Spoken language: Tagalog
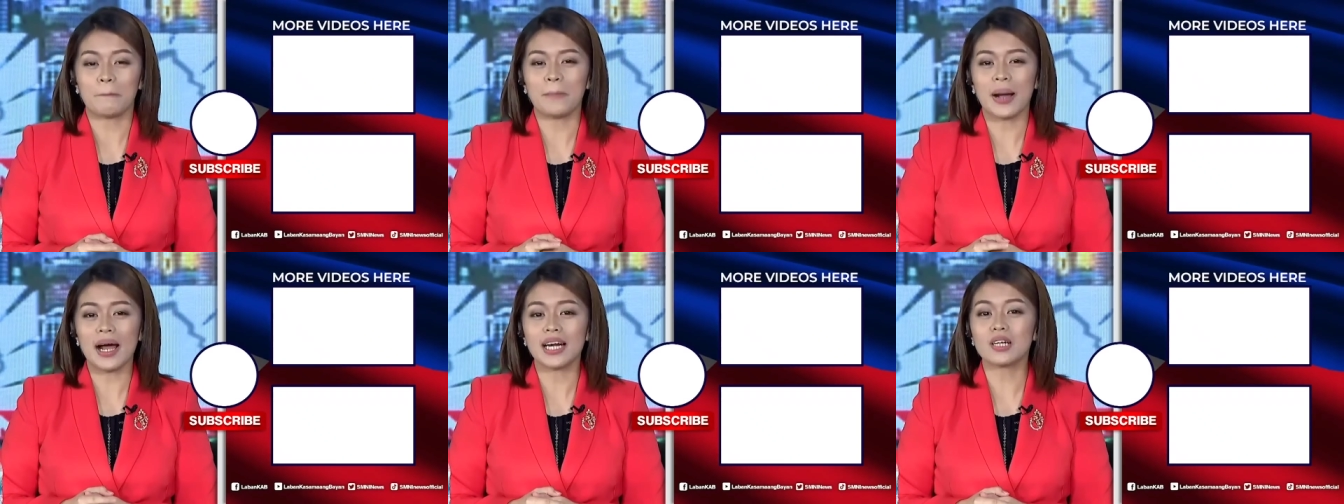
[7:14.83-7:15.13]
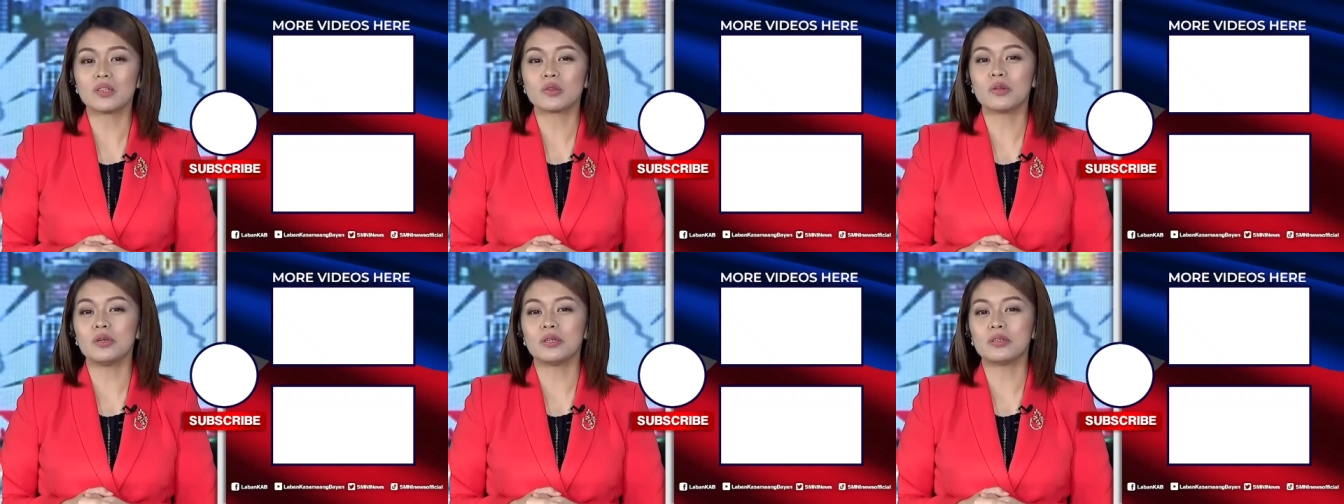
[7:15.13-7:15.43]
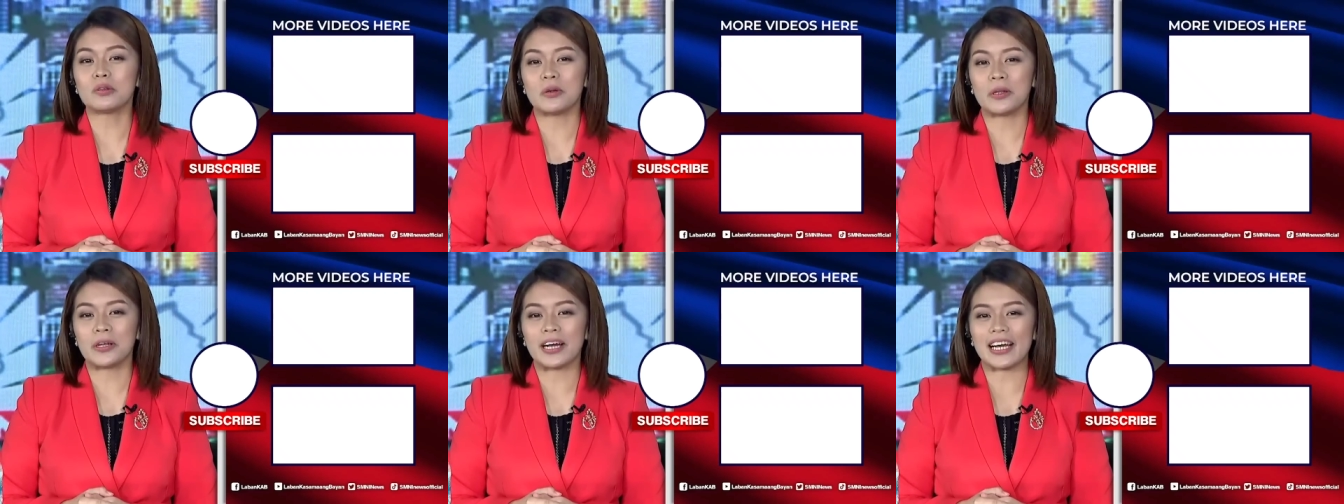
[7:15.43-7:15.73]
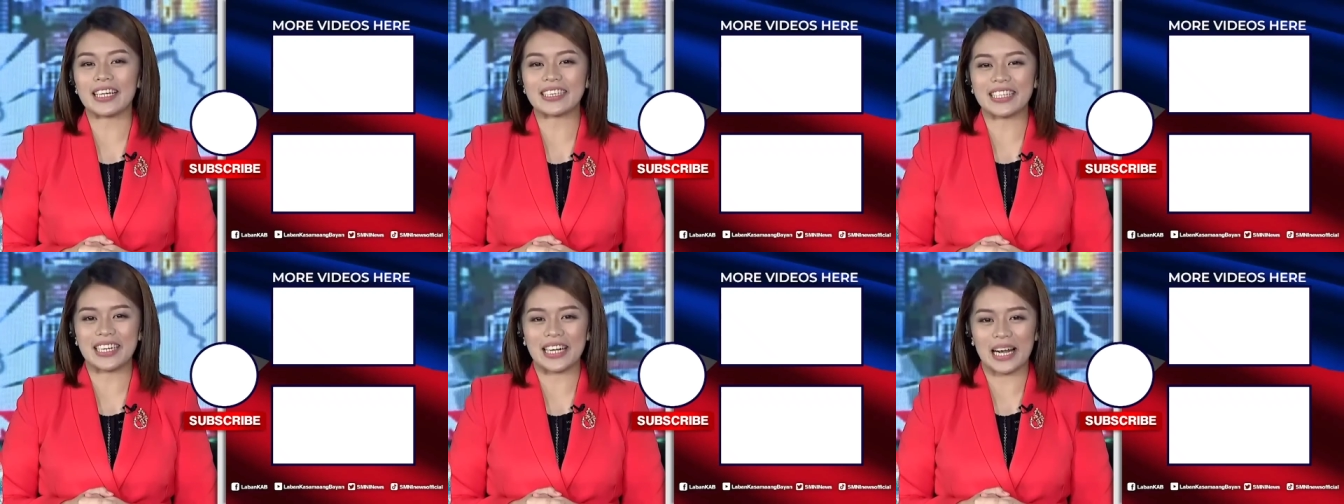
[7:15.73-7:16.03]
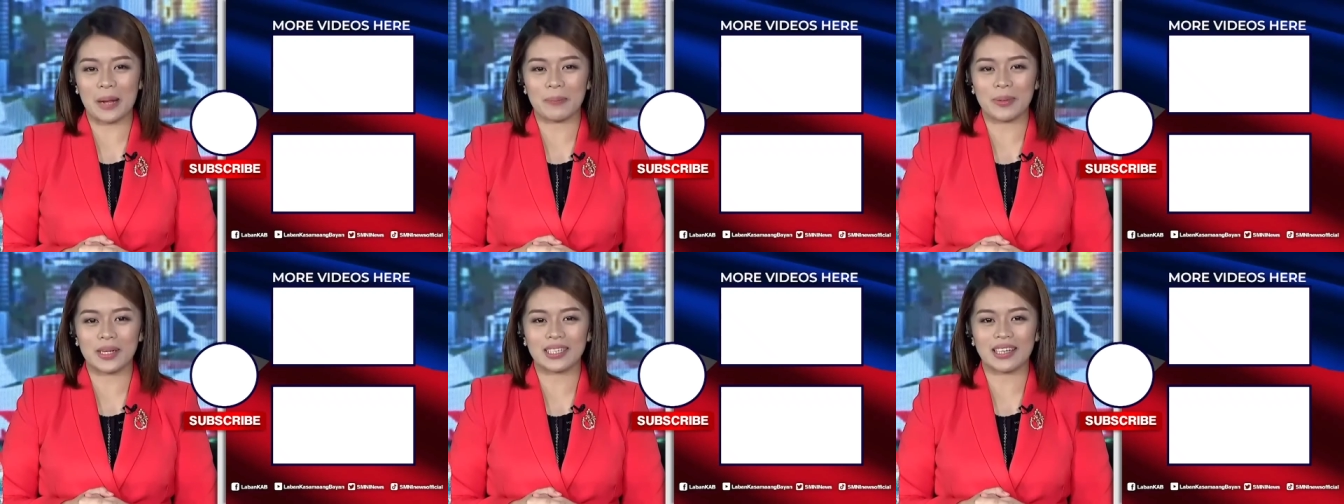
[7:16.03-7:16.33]
Para tuloy-tuloy ang ating
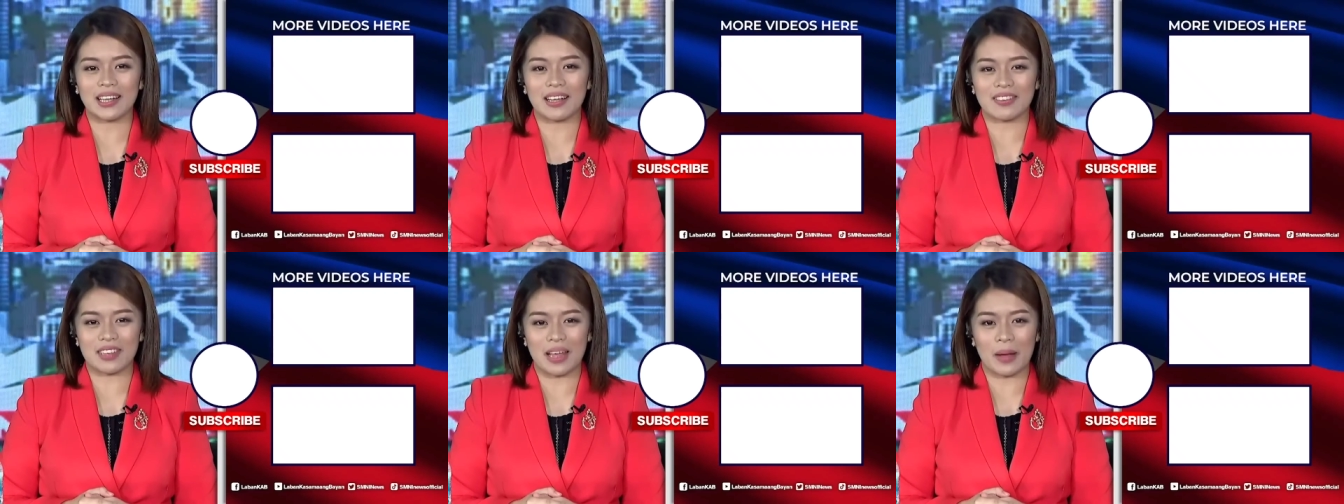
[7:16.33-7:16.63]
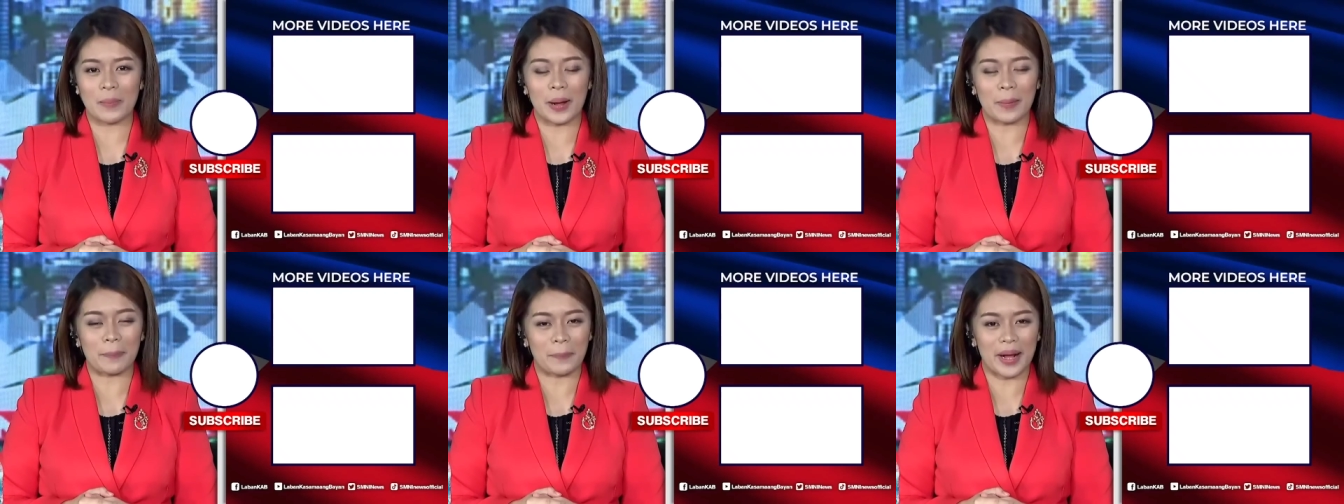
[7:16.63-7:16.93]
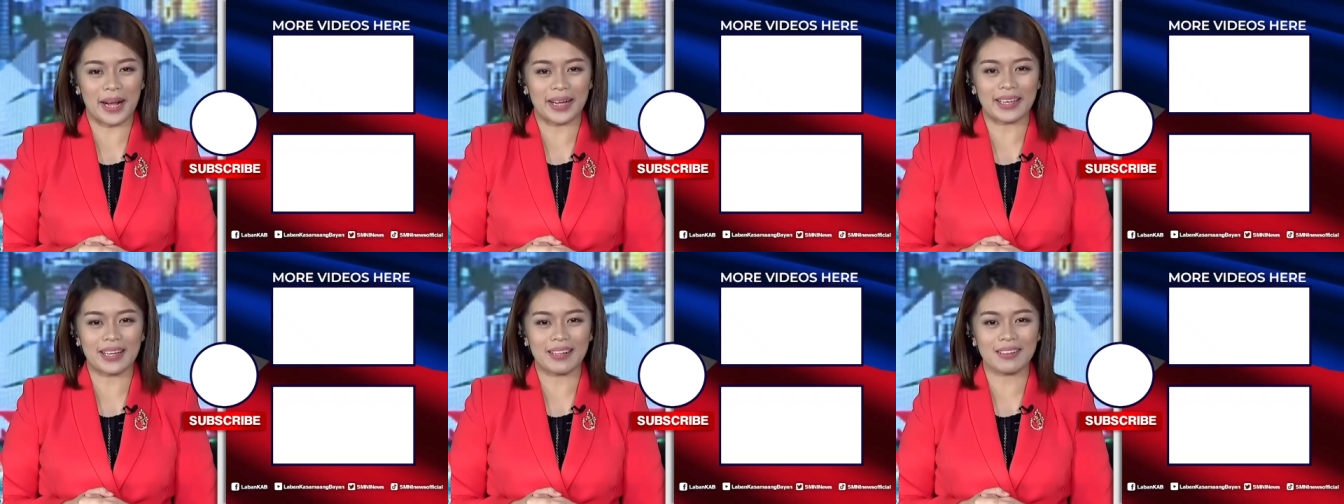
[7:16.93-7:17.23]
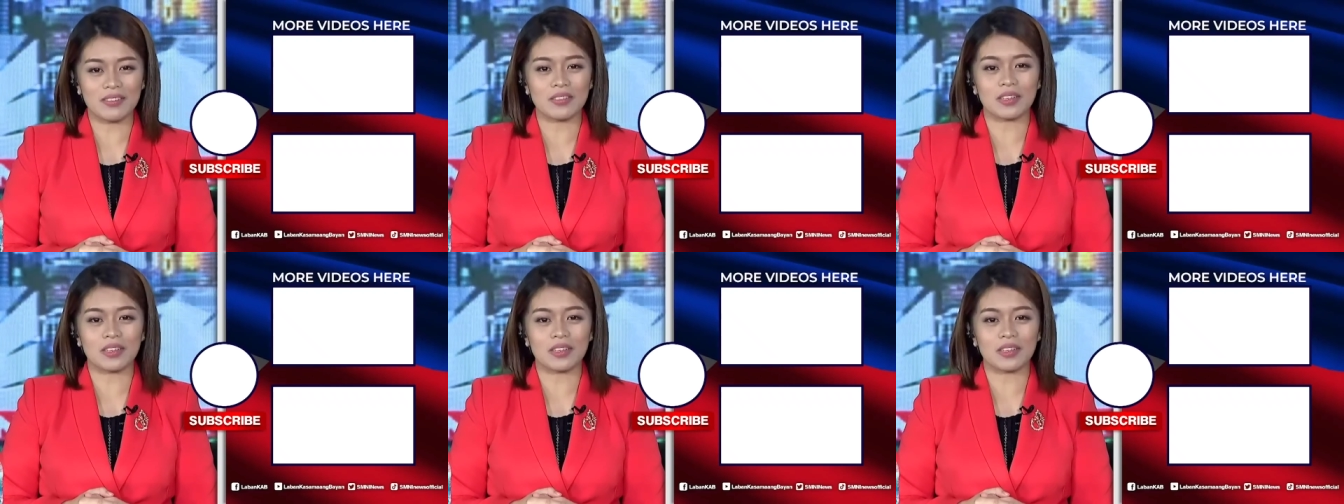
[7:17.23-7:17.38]
laban kasama ang bayan,